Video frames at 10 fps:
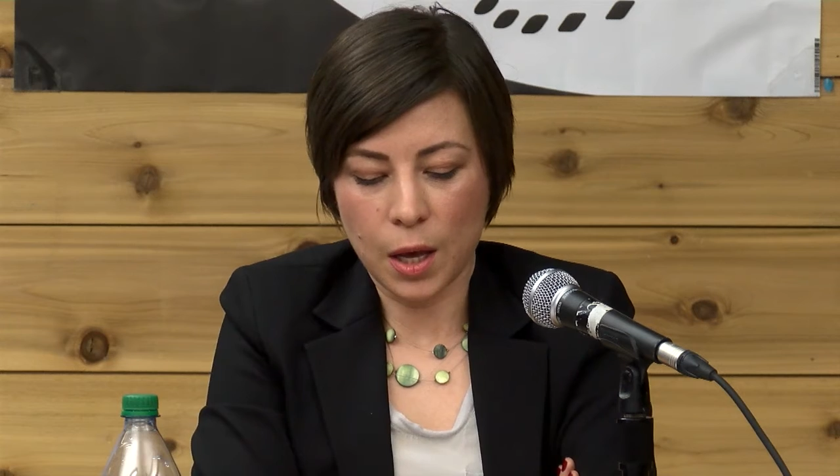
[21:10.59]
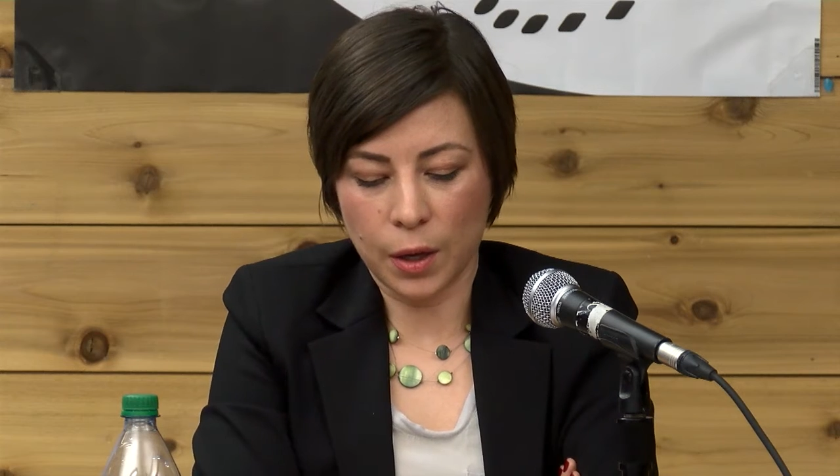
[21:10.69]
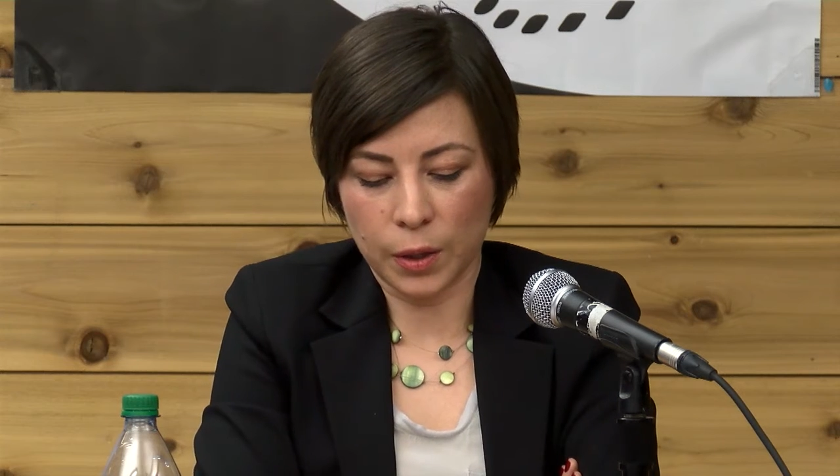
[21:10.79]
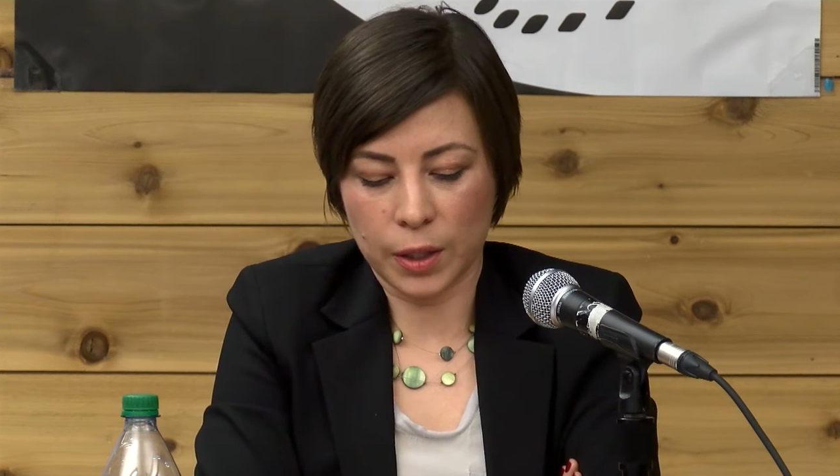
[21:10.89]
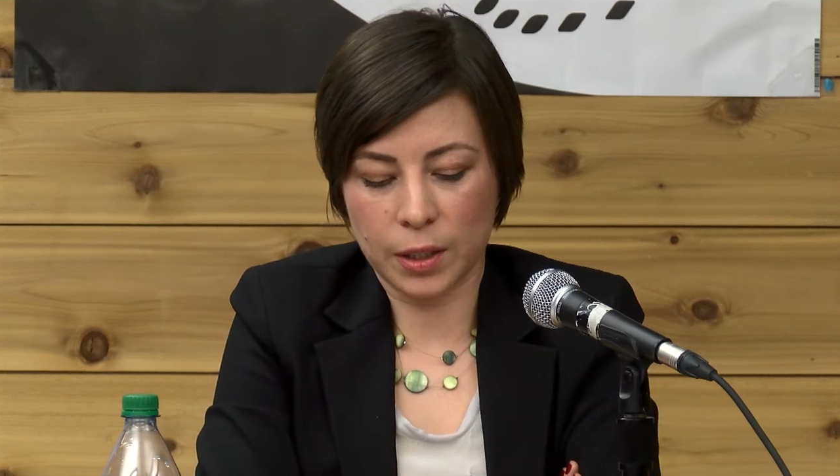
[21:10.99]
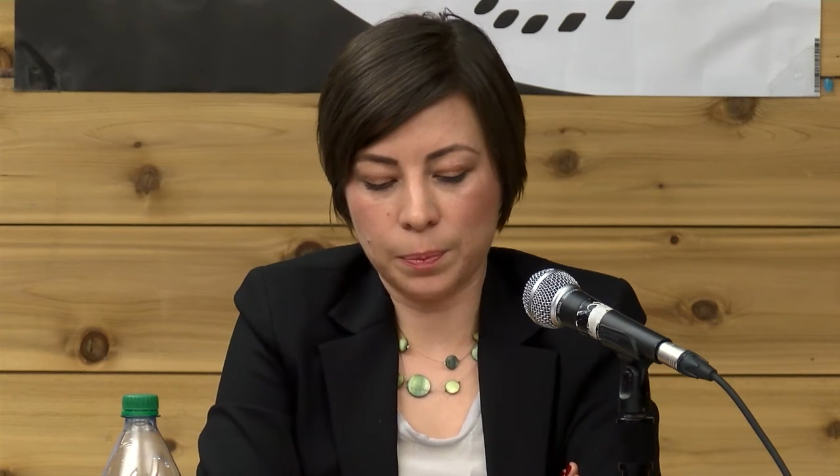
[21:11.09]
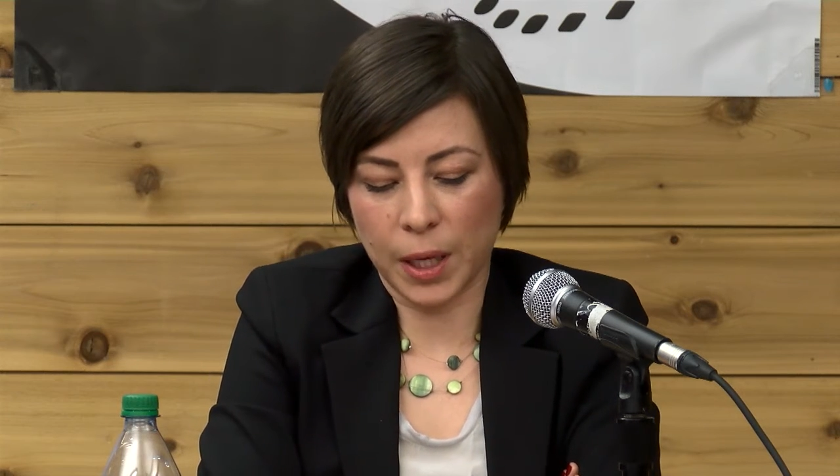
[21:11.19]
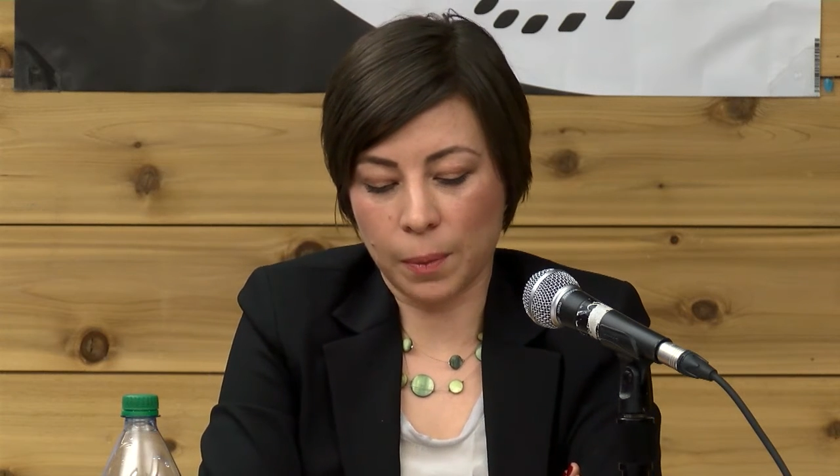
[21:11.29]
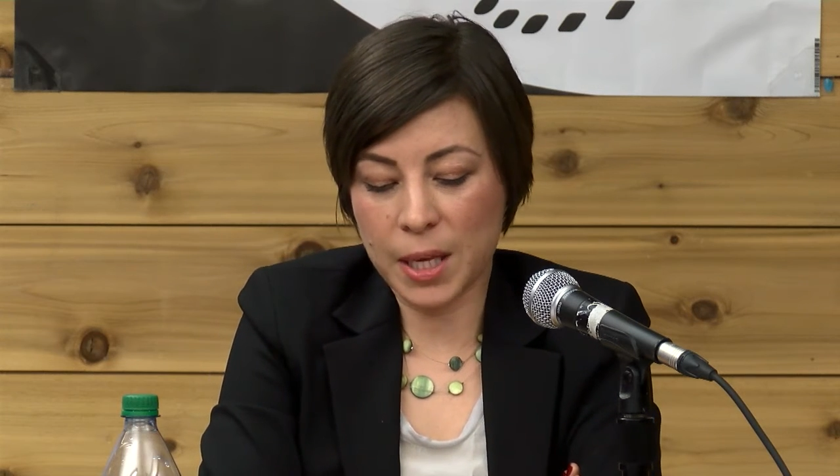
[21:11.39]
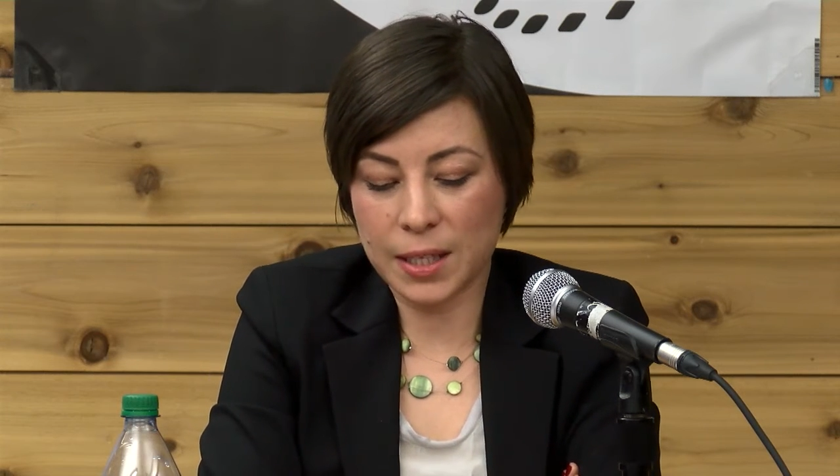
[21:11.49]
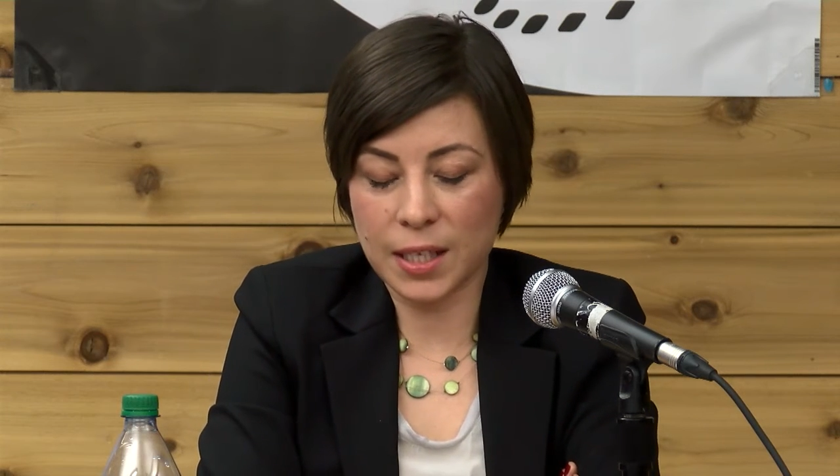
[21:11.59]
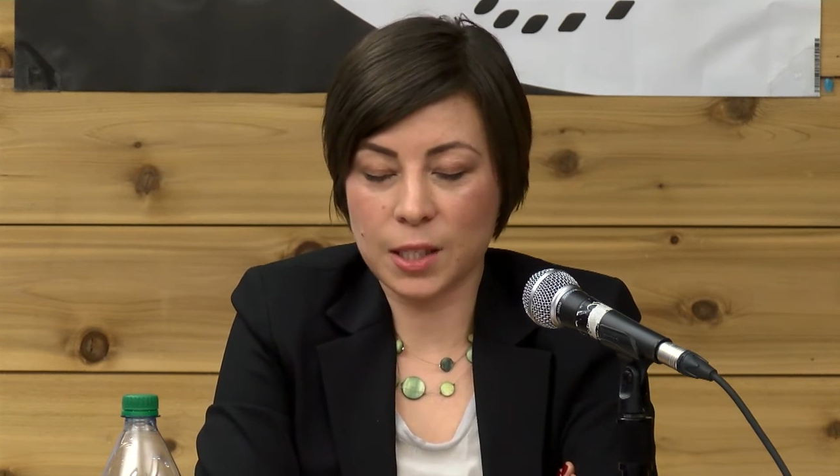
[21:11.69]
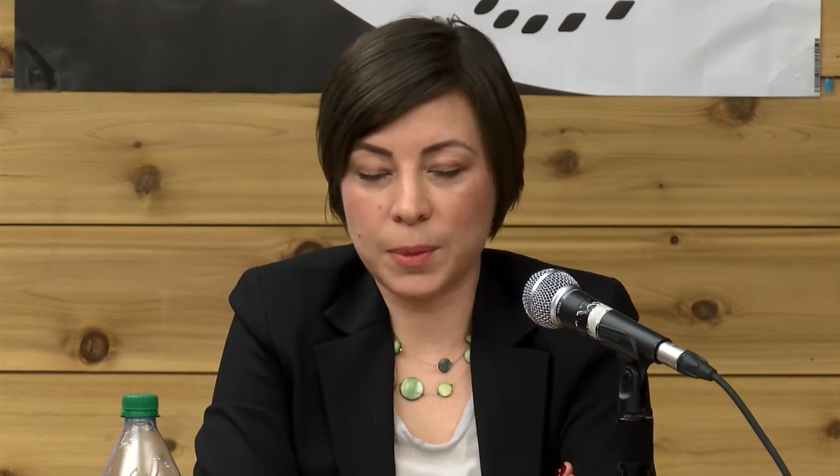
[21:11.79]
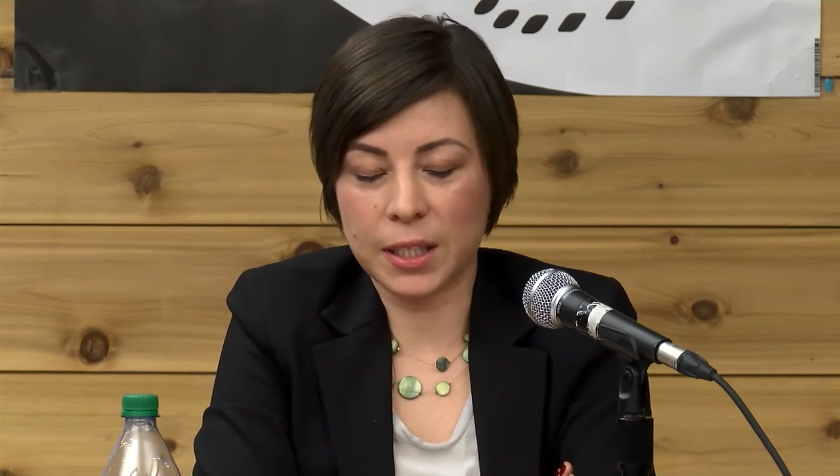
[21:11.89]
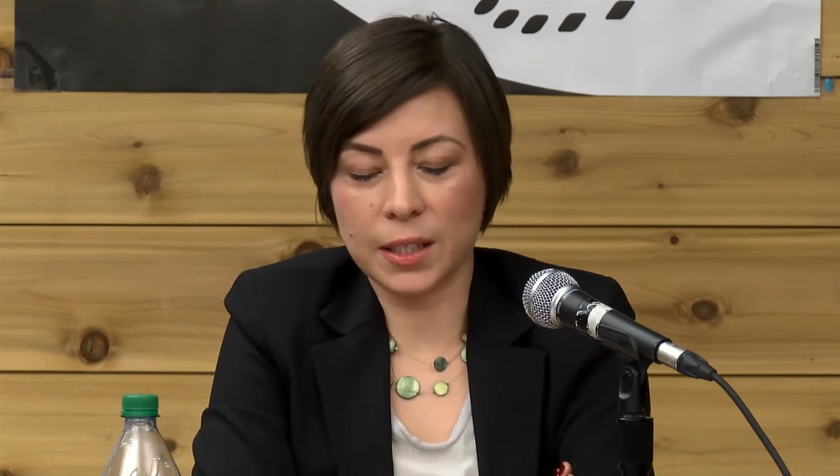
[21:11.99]
euh, qui permettent
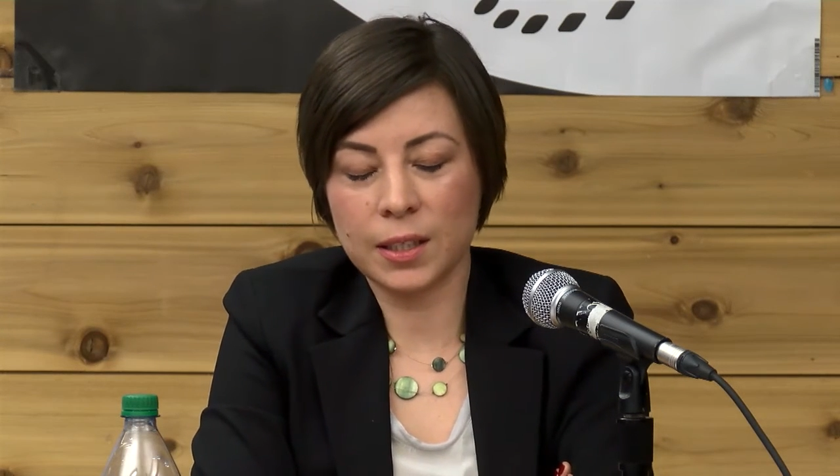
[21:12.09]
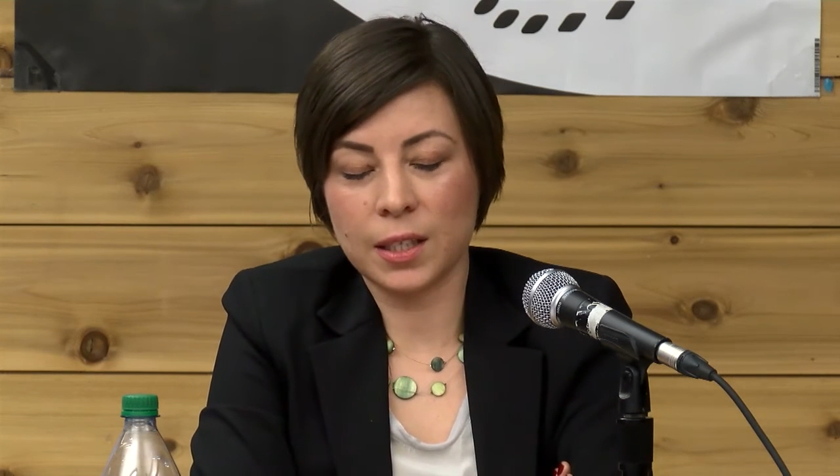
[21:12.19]
d'expliquer